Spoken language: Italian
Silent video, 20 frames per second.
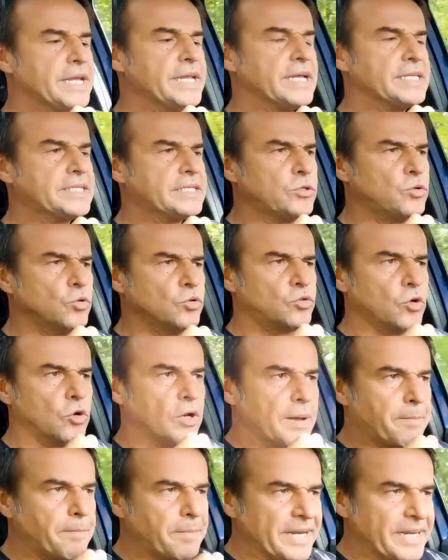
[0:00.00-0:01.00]
Innanzitutto
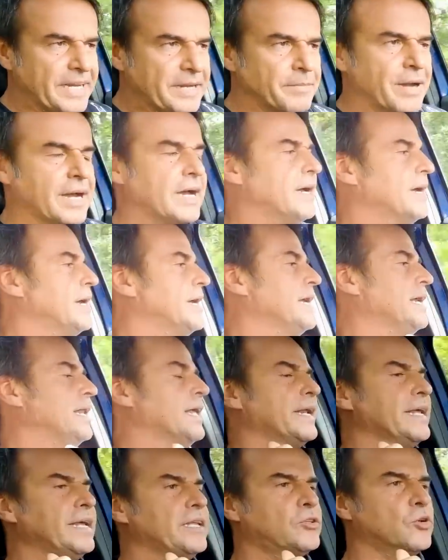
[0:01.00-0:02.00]
la prima e
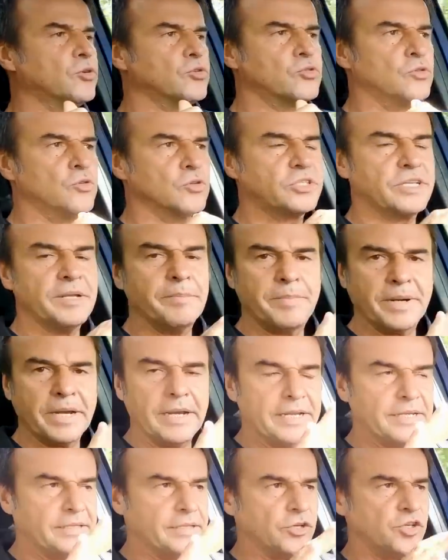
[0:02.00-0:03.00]
la retro sono sempre
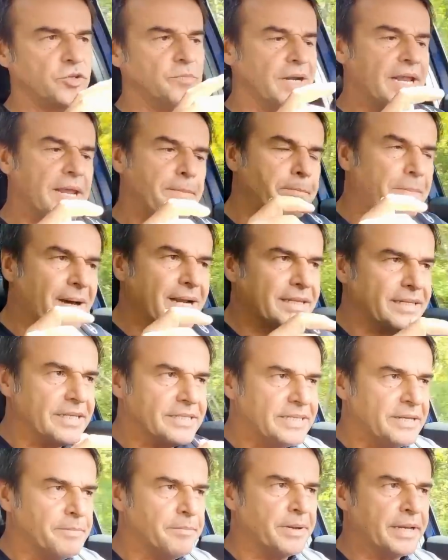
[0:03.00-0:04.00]
elettrici, ma lei parte
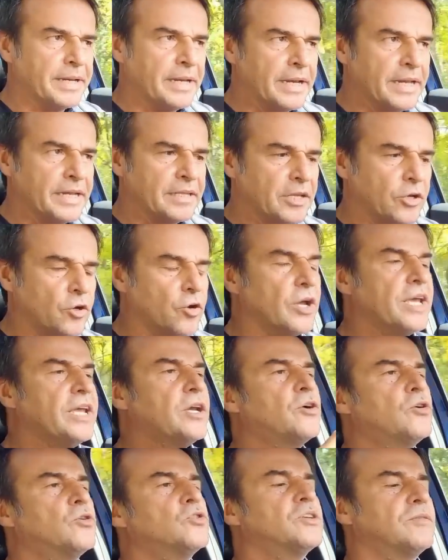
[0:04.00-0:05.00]
sempre in elettrico.
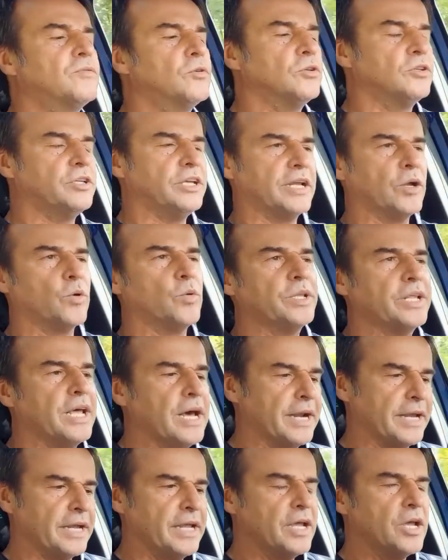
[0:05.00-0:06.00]
E cosa vuol dire
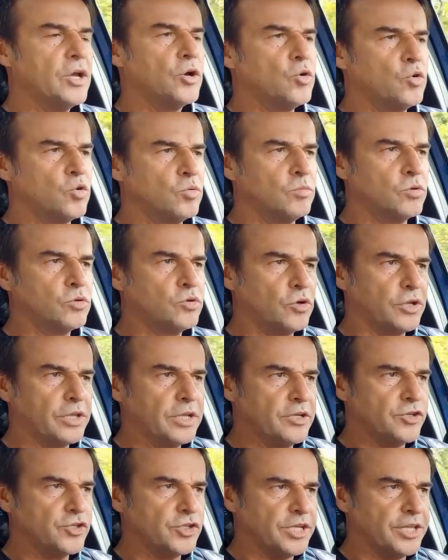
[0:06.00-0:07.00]
guidare con un motore
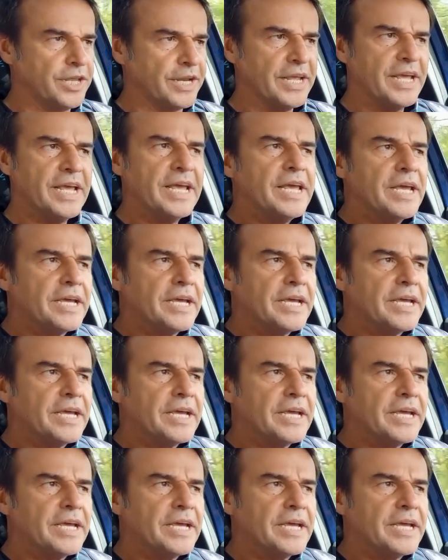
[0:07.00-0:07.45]
del genere?